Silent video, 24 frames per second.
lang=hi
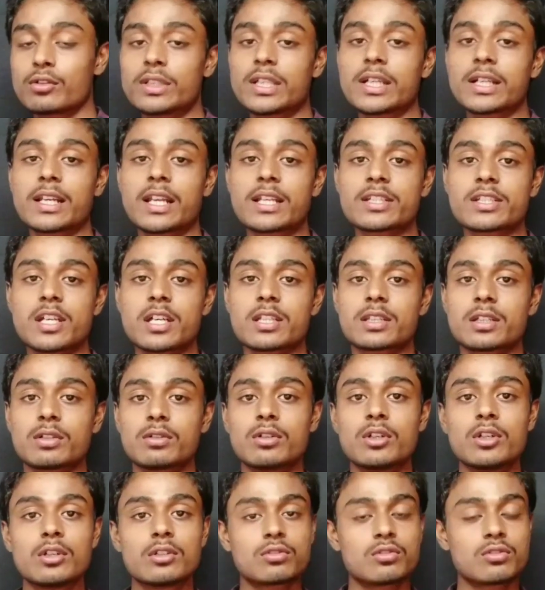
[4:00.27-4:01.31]
वीडियो देखना चाहते
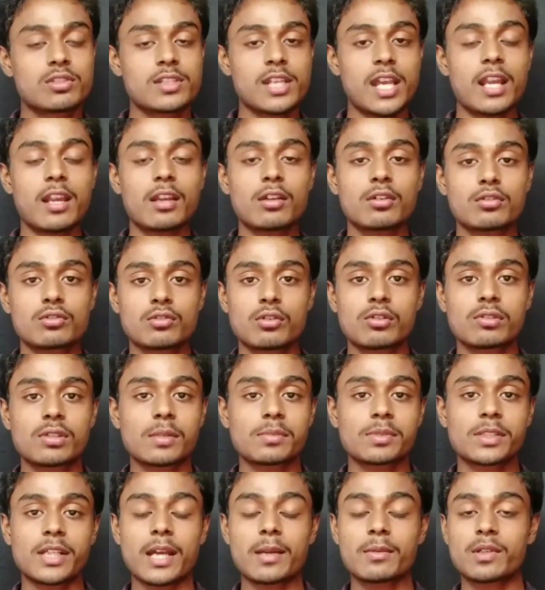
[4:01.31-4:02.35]
हो तो चैनल को जरूर
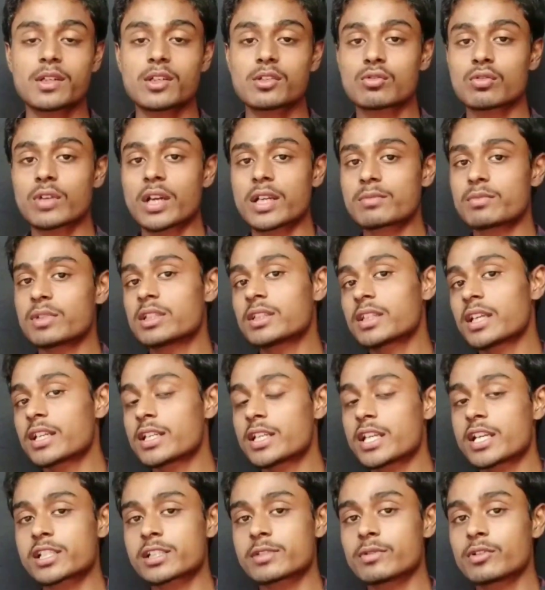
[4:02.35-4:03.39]
सब्सक्राइब करें तो गाय मिलते
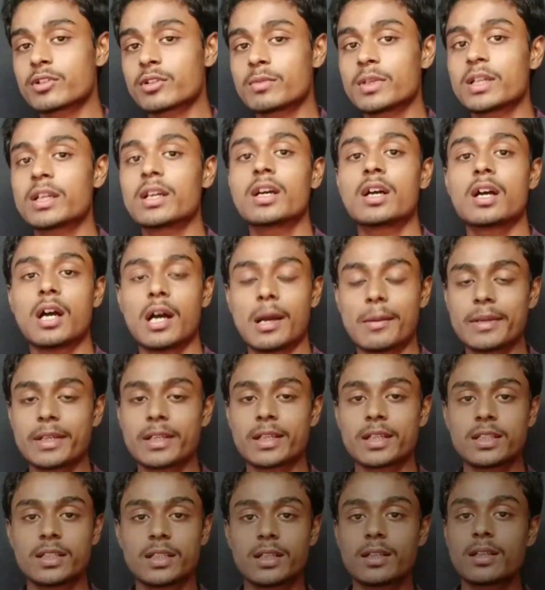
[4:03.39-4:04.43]
हैं नेक्स्ट वीडियो में
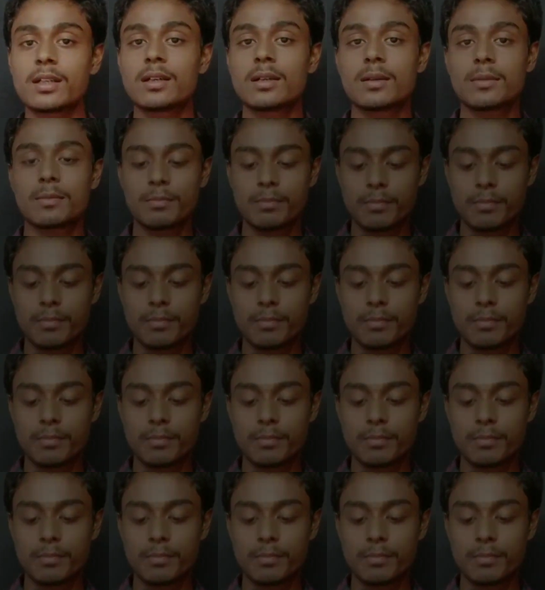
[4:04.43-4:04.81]
अभी के लिए